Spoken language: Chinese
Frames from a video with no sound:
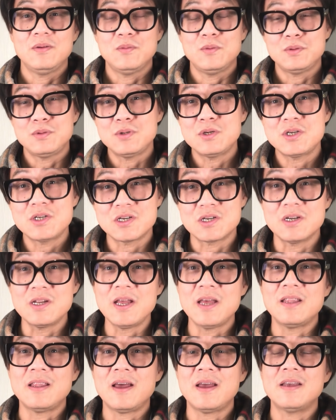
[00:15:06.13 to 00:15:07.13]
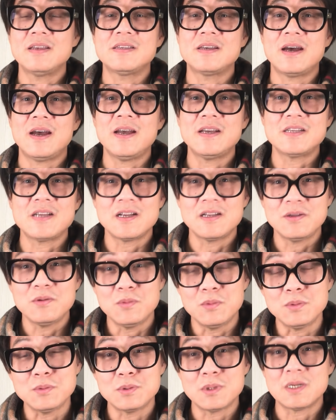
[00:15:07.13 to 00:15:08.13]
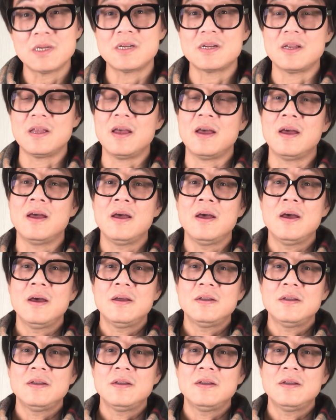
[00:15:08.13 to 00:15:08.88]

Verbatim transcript: 我去实验他一下，哎，上帝允许他实验，